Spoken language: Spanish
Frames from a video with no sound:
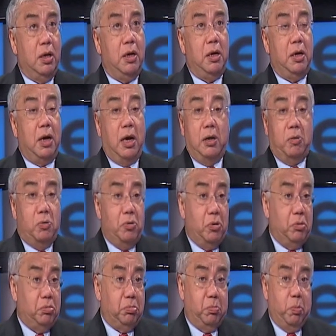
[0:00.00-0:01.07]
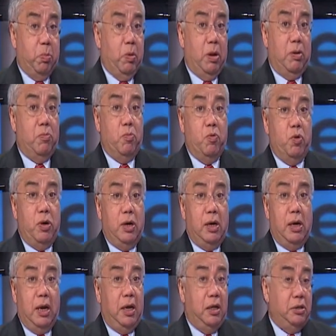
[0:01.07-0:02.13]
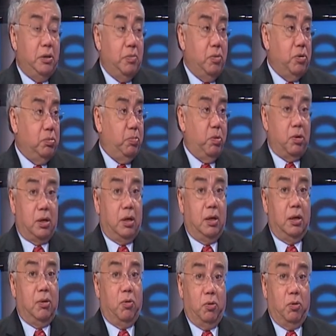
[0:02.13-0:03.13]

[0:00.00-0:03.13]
eh, algunos eh, muy legítimos, porque,